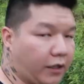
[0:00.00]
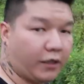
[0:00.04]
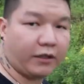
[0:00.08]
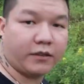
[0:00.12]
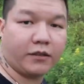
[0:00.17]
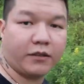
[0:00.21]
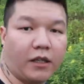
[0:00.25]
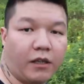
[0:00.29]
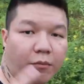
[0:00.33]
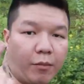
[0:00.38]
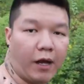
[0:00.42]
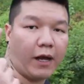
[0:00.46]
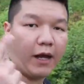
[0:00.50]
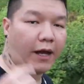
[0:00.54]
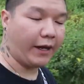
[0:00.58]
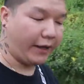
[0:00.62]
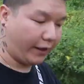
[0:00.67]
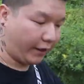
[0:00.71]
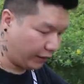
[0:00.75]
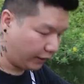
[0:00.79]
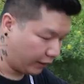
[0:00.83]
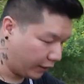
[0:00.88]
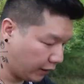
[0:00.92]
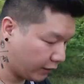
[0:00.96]
Crystal
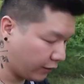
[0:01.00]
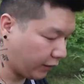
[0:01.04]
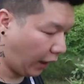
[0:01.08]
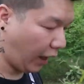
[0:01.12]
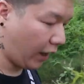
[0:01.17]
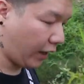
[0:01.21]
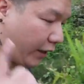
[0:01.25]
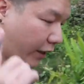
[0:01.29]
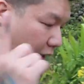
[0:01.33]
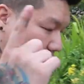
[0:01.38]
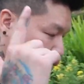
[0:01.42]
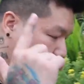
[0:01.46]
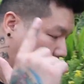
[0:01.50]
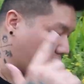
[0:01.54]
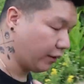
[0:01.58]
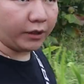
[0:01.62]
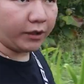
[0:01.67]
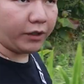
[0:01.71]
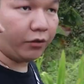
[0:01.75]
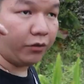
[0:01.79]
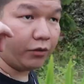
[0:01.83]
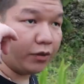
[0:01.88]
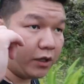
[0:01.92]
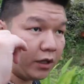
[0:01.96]
Bay yang terakhir.
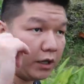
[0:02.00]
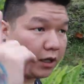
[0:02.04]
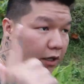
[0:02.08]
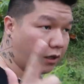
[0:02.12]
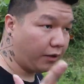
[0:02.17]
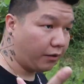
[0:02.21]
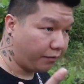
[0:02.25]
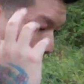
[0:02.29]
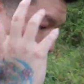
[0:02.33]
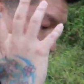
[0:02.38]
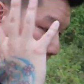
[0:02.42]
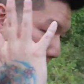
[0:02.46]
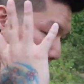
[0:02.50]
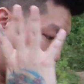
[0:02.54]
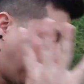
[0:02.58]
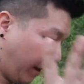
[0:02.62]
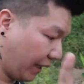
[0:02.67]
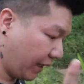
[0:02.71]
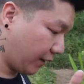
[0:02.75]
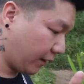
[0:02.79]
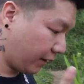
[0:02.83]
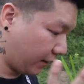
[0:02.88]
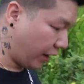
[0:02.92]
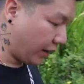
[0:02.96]
Jadi udah
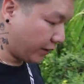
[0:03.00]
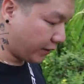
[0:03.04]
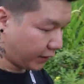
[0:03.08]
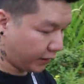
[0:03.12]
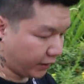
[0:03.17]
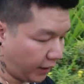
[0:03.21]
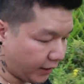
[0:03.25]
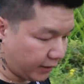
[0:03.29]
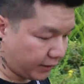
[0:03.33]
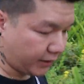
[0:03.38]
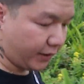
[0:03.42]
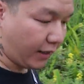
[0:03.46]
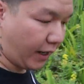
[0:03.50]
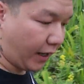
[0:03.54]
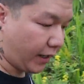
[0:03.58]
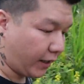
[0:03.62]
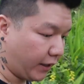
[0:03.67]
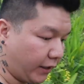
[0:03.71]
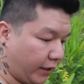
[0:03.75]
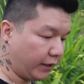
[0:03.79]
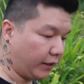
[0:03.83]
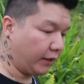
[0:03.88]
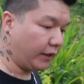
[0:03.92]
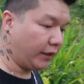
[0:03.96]
empat destinasi hari